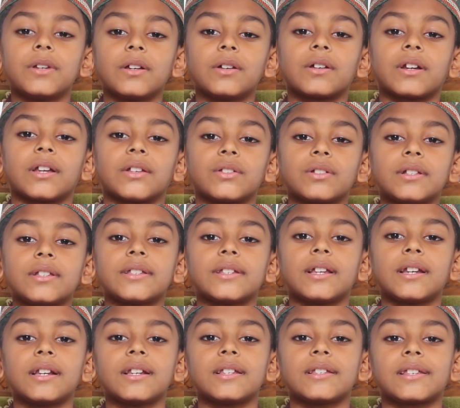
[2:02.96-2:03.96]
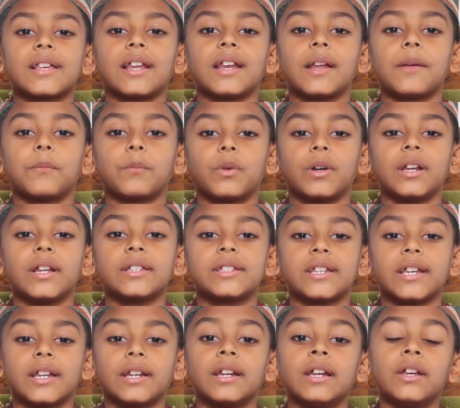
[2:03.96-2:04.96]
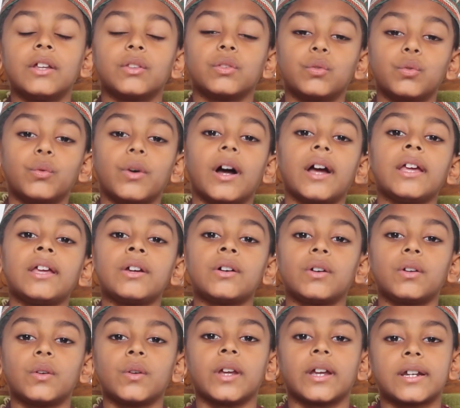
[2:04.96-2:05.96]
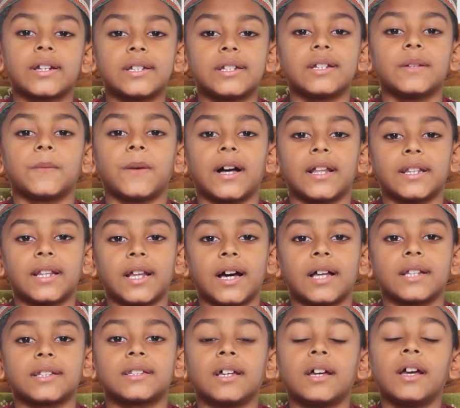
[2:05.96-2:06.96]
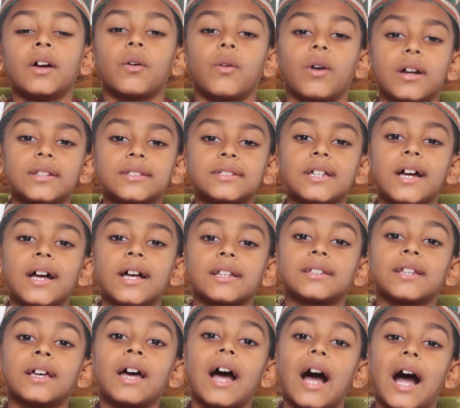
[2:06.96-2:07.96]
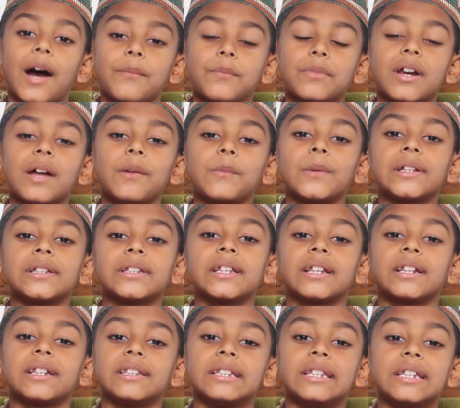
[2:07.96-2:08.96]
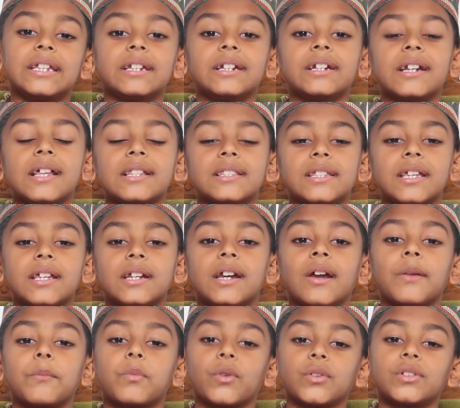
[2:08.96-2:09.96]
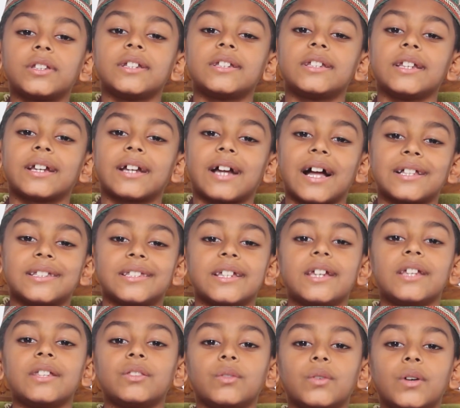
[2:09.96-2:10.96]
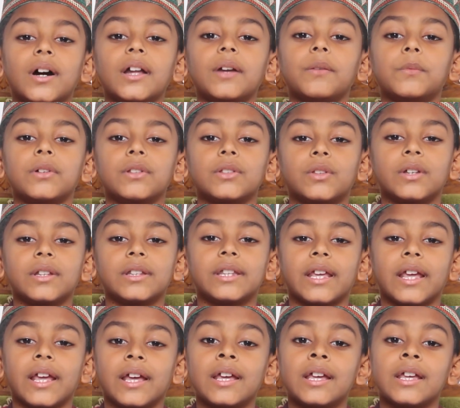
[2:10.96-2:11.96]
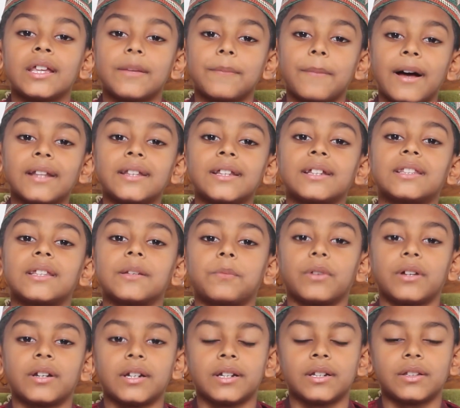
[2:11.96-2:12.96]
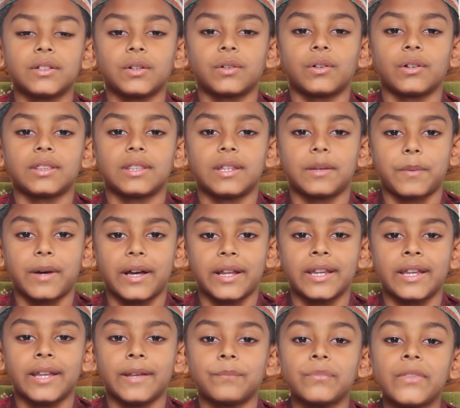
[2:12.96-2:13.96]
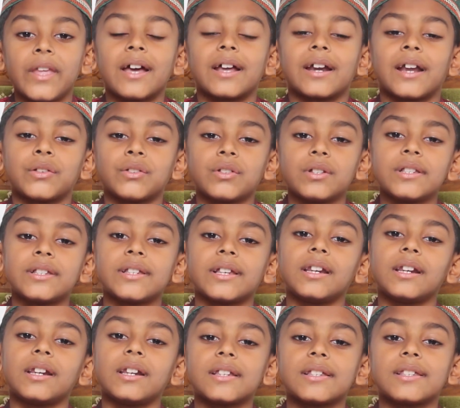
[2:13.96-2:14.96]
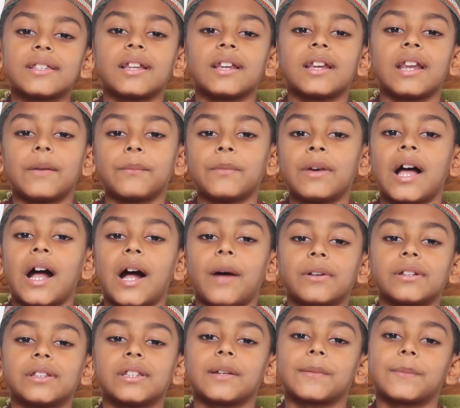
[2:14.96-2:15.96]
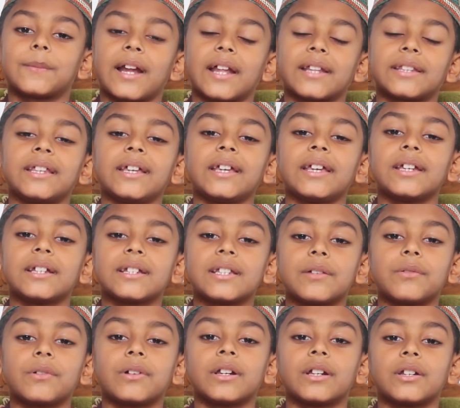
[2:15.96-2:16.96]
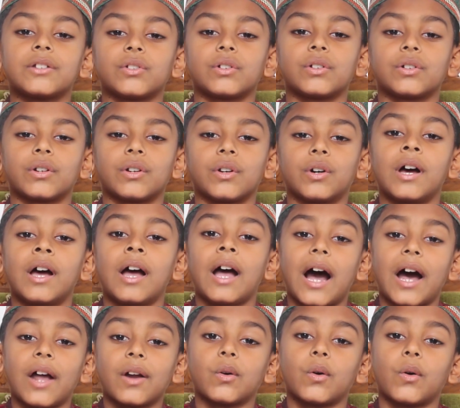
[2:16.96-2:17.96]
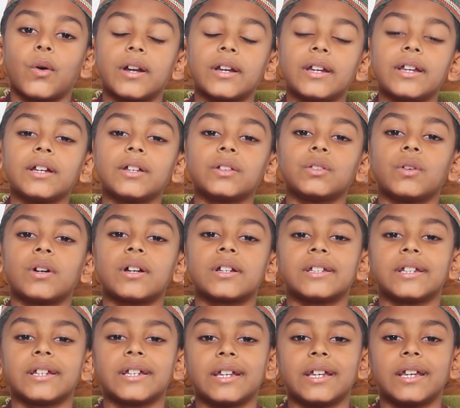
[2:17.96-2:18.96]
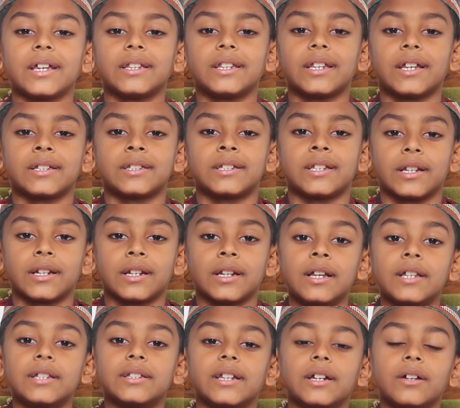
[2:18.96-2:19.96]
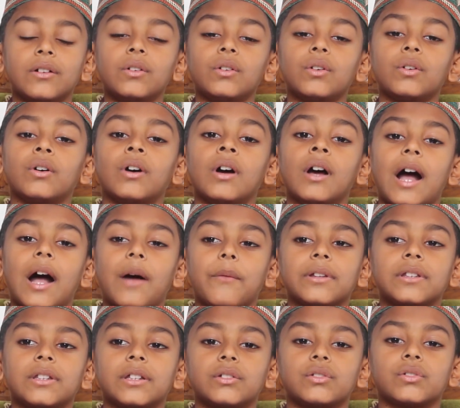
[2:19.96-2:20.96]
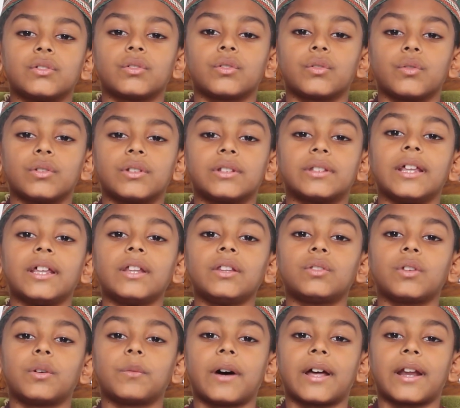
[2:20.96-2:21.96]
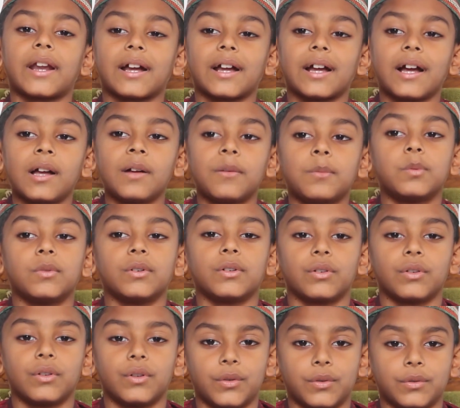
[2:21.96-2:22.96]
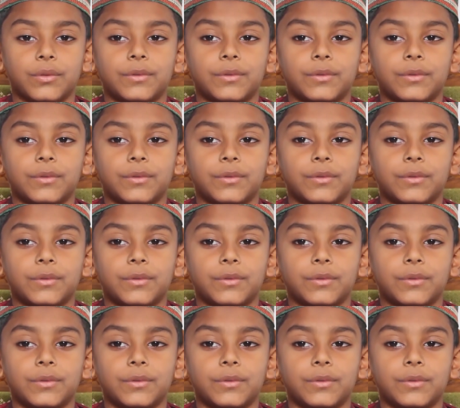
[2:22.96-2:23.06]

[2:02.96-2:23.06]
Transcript: প্রিয় রাসুল সাল্লাহ সাল্লাম বলেছেন দোয়াই হলো একটি বাদাত অর্থাৎ আমরা আমাদের দিন রাতের প্রতিটি কাজেই দোয়ার মধ্য দিয়ে ইবাদাতে পরিণত করতে পারি রাসুল সাল্লাহ সাল্লাম আমাদের প্রাত্যহিক জীবনের জন্য আরও অনেক দোয়া শিখিয়ে দিয়েছেন যেগুলো আমাদের জন্য অত্যন্ত বারাকাহপূর্ণ